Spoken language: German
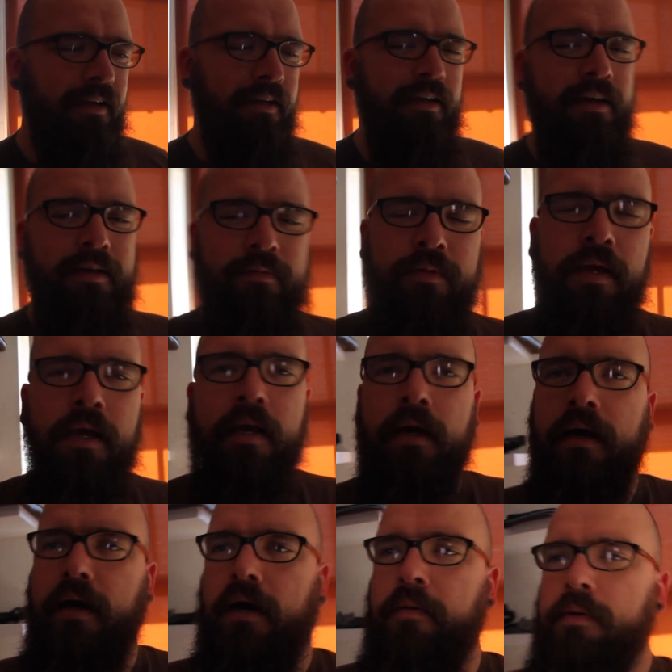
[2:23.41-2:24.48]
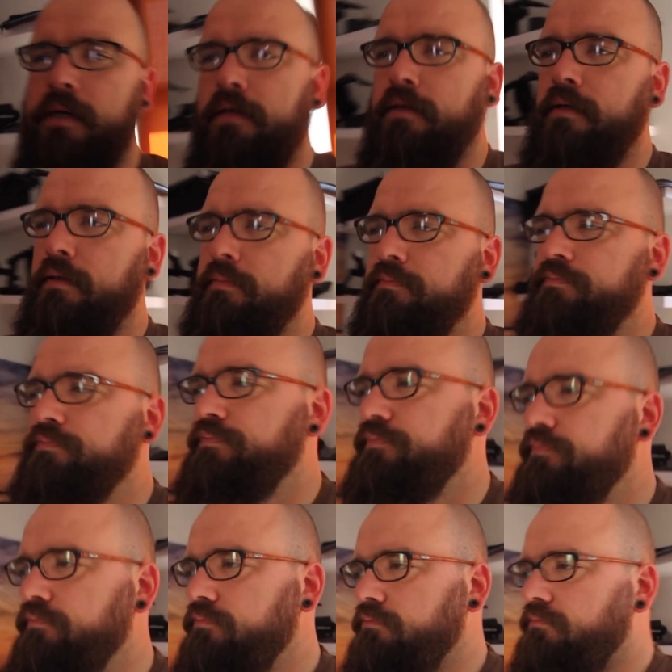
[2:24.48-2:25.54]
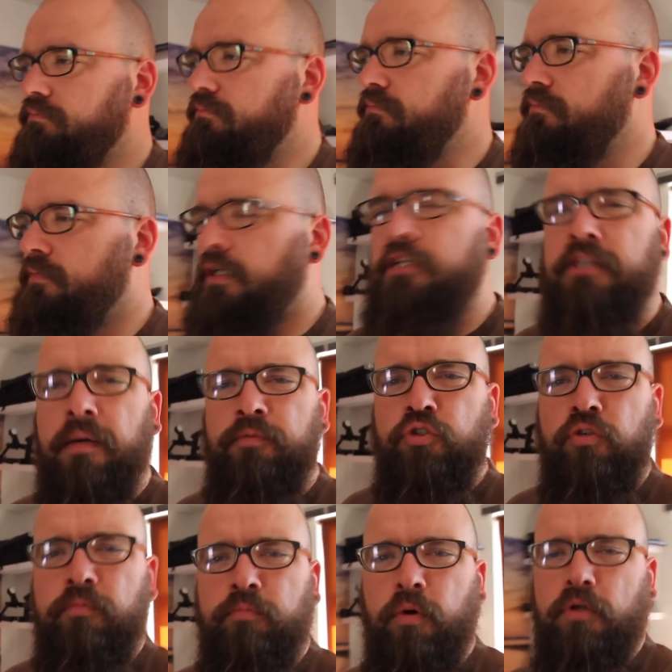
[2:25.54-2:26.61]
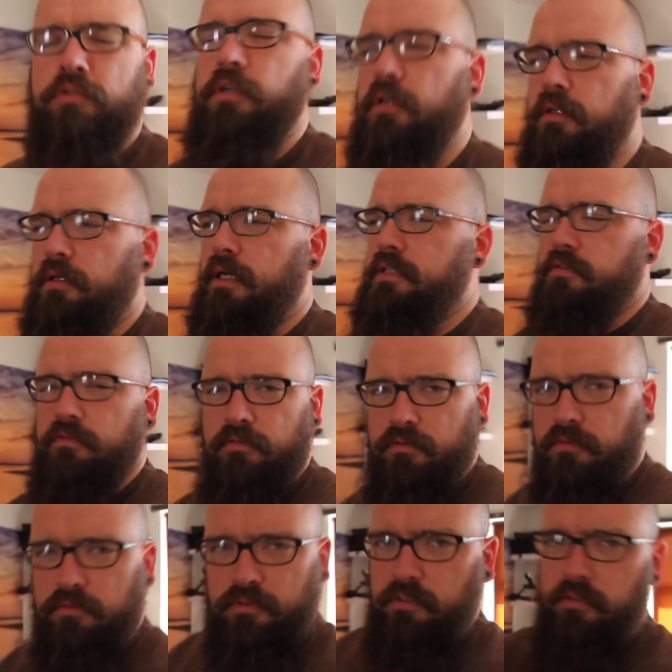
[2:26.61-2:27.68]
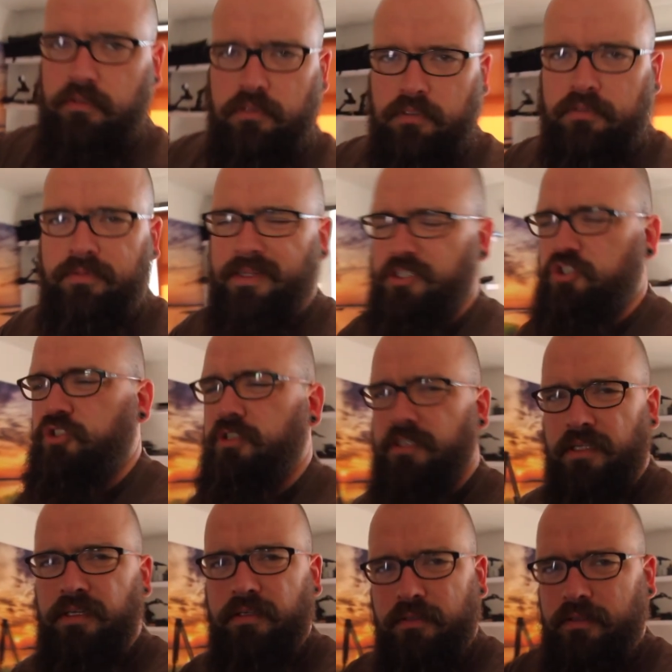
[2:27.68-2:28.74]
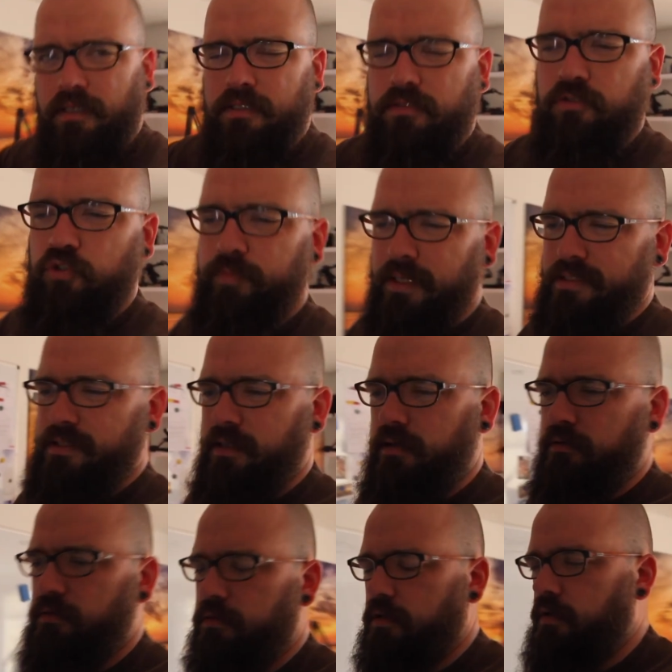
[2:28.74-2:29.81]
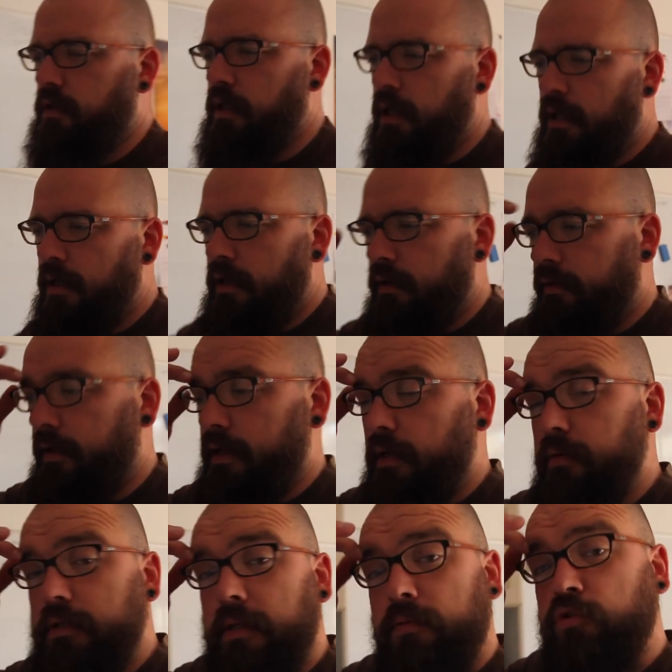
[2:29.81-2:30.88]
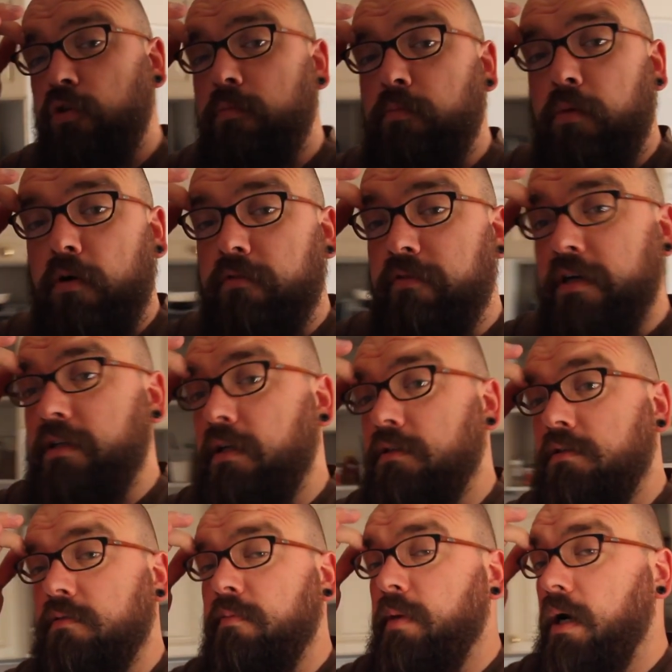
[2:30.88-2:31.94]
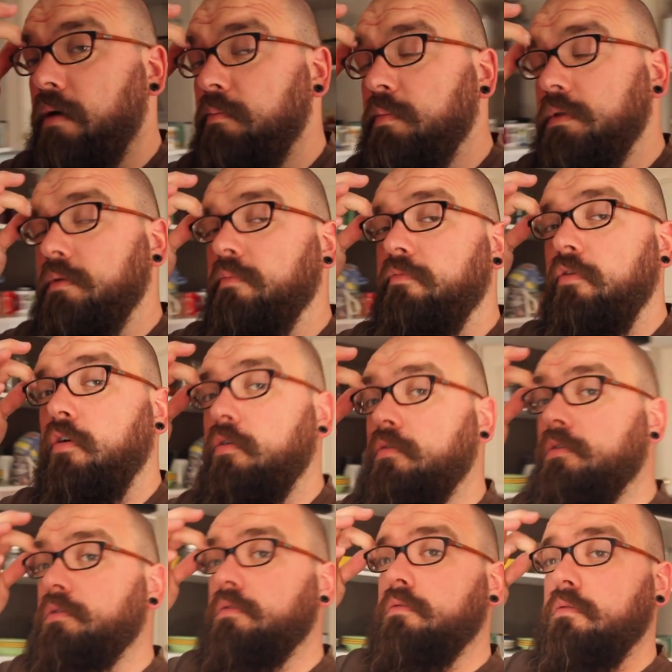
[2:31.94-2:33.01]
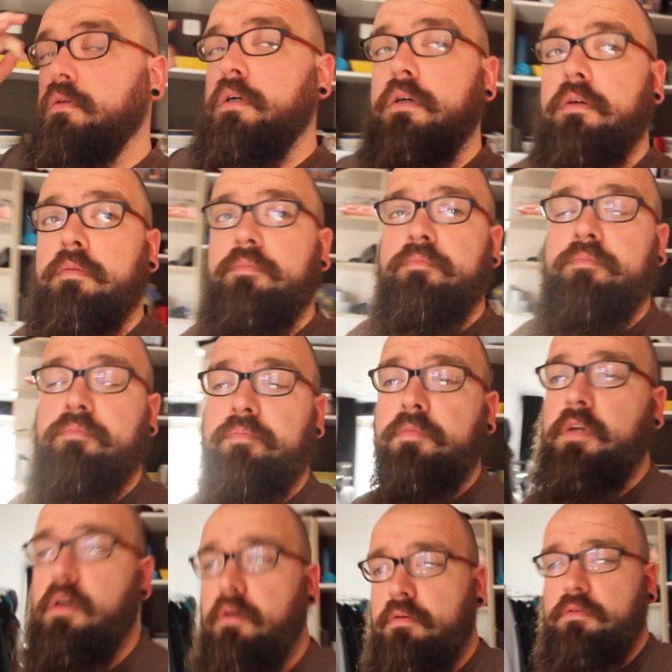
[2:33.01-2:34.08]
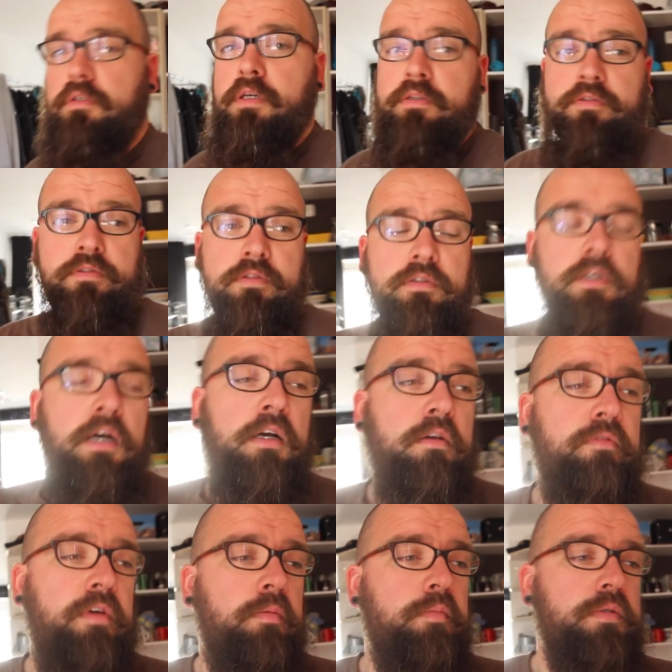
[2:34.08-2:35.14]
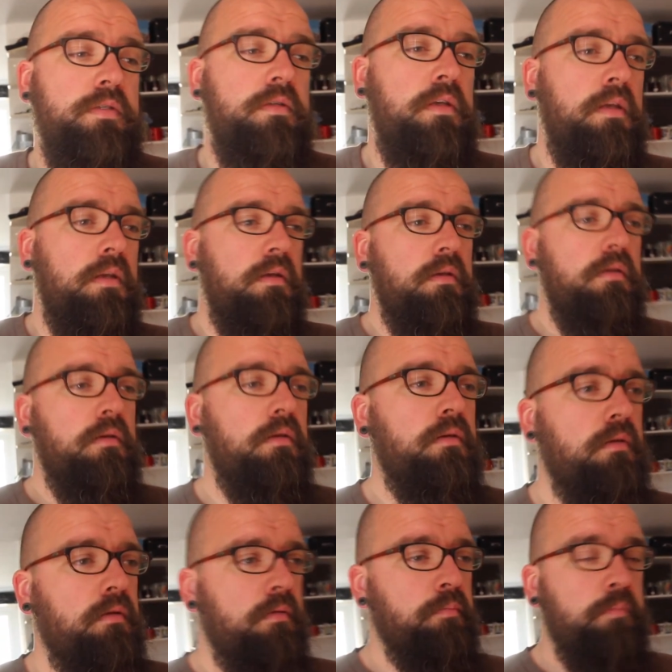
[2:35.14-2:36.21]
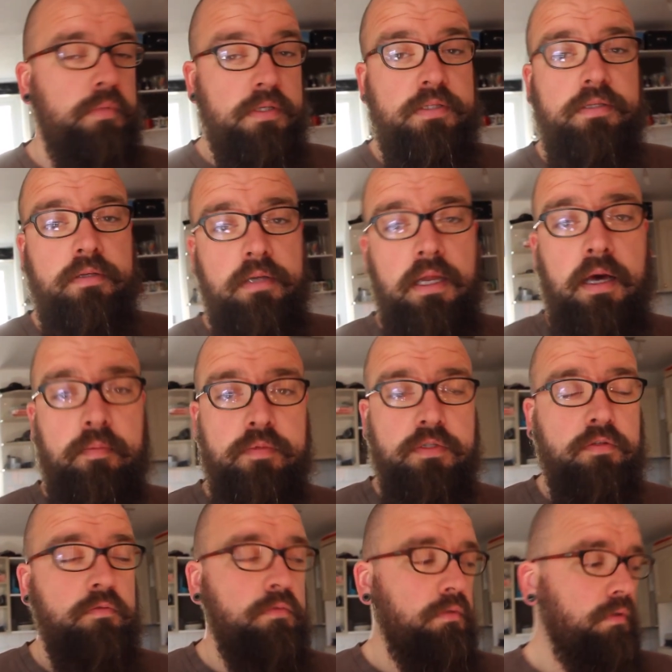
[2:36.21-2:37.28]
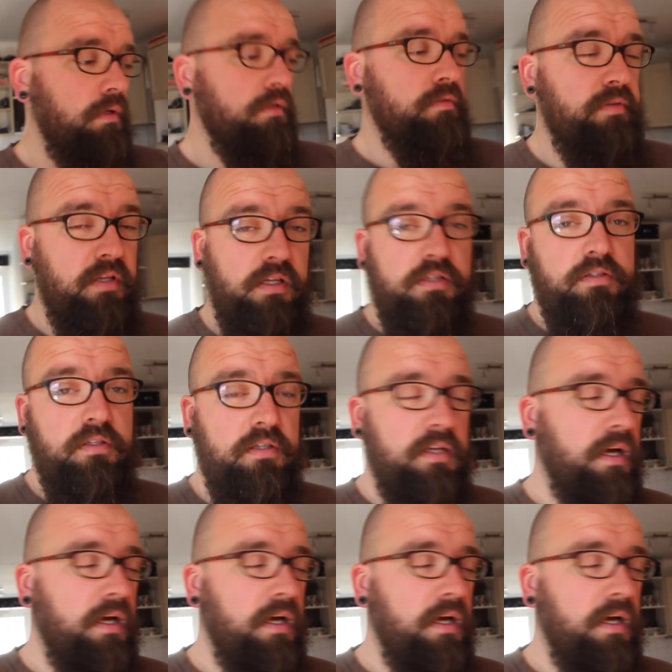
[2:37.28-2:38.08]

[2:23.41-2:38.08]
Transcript: Nein, aber ähm, Nee, ich habe schon Bock da, also Quatsch, ne? Also Spaß hier und so. Nein, aber ich habe schon Bock weiterzumachen mit dem Vlog und so. Ähm, ja, die jetzt die Tage werden ein bisschen, ein bisschen lahm ist gut, also werden richtig